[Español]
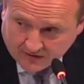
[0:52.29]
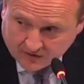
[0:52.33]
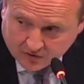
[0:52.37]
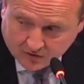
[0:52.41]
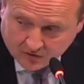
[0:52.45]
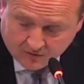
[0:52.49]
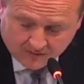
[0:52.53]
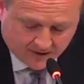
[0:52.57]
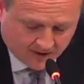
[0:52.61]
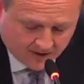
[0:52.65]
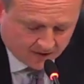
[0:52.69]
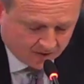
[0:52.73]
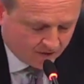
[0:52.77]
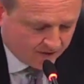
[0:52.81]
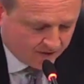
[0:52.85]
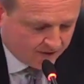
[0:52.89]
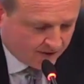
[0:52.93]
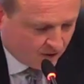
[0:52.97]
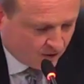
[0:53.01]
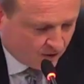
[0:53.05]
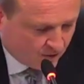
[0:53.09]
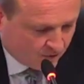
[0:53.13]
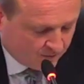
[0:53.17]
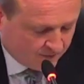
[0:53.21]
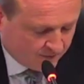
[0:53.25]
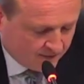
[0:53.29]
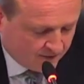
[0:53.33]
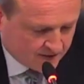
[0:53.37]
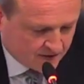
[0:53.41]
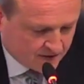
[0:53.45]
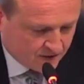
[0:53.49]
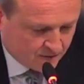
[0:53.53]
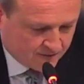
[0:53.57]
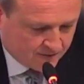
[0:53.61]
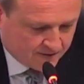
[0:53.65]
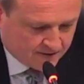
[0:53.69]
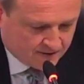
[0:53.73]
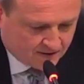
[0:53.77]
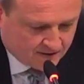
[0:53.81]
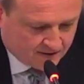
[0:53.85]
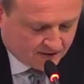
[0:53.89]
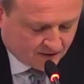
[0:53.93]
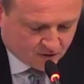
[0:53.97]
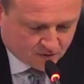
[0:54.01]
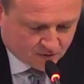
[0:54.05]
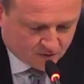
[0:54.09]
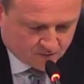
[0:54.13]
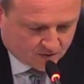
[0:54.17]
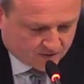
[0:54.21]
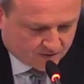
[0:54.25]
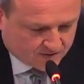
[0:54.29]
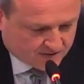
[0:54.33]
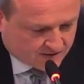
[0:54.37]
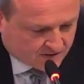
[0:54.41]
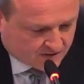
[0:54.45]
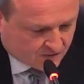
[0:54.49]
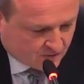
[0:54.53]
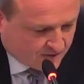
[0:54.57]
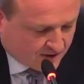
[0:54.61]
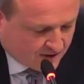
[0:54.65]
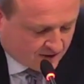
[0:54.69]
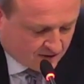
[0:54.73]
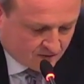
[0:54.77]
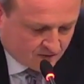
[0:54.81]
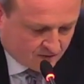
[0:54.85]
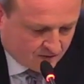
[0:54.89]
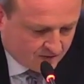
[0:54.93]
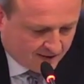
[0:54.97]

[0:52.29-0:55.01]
de obligaciones reconocidas sobre 32 millones es un dato